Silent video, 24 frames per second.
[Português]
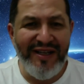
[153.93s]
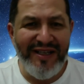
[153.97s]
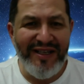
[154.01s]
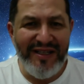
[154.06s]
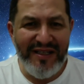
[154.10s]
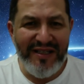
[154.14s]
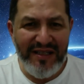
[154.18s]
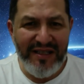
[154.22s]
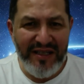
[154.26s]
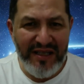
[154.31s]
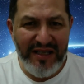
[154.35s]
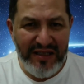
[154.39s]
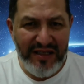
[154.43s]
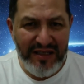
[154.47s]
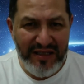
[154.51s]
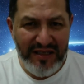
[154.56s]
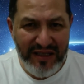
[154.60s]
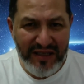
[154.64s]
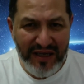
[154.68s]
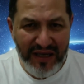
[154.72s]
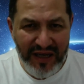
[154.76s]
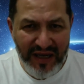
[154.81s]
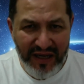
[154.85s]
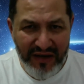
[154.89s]
Se
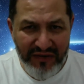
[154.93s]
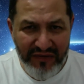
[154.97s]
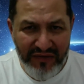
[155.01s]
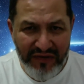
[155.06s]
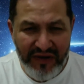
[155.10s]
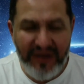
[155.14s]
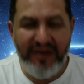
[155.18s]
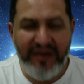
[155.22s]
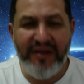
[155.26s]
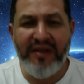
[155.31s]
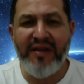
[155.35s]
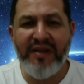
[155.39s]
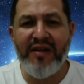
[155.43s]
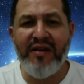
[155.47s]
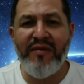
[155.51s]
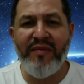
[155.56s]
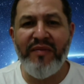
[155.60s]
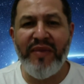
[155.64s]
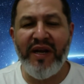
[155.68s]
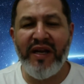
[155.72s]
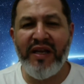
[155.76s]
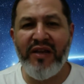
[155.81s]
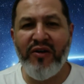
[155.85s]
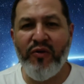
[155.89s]
inscreva
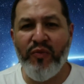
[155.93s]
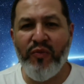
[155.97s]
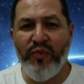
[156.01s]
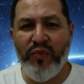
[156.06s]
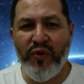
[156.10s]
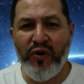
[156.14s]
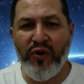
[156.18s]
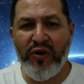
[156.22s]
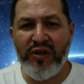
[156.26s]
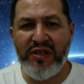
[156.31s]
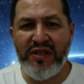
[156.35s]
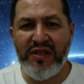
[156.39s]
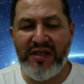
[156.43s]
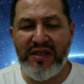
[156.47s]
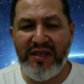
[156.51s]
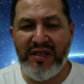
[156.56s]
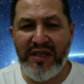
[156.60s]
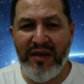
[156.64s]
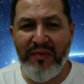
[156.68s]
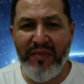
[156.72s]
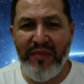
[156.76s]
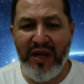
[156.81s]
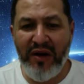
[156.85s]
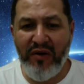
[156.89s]
para que eu possa
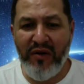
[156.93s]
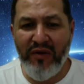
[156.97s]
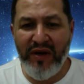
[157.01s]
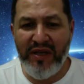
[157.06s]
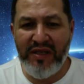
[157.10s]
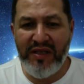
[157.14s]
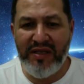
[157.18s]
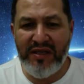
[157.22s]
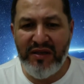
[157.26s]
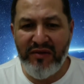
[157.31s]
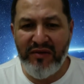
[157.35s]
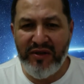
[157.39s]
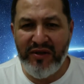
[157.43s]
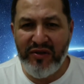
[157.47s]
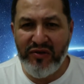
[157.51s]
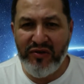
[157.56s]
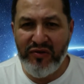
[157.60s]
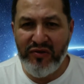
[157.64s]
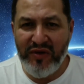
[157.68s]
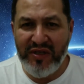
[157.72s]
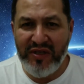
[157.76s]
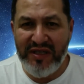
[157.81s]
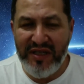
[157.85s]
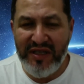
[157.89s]
saber quais são as
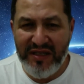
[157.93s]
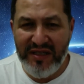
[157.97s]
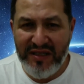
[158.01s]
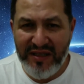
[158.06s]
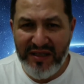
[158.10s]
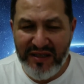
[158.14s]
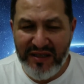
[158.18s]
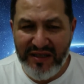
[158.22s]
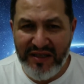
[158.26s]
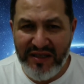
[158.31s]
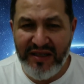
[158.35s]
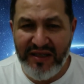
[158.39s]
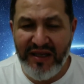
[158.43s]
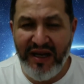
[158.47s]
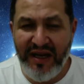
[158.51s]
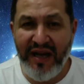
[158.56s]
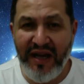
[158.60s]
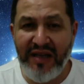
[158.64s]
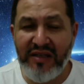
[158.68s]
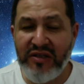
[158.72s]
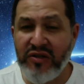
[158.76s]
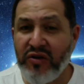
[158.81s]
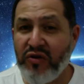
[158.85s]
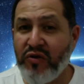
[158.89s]
suas
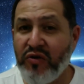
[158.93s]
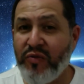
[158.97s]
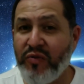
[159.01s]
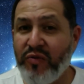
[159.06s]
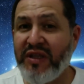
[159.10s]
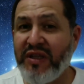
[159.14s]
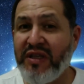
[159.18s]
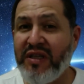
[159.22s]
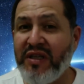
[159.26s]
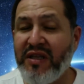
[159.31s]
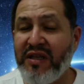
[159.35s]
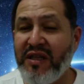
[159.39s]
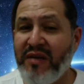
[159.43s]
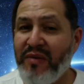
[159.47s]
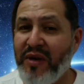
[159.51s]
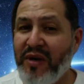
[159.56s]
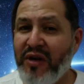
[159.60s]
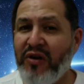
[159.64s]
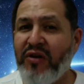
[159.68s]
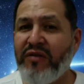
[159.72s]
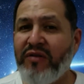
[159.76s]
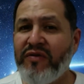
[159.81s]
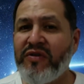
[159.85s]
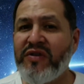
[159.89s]
necessidades e como atender
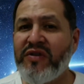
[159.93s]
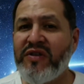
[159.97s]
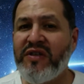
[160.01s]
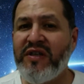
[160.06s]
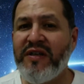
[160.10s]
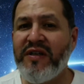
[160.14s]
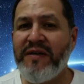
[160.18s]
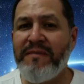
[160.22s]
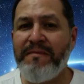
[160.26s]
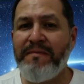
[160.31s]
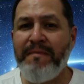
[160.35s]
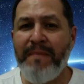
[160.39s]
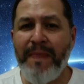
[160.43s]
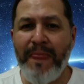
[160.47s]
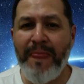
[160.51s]
melhor você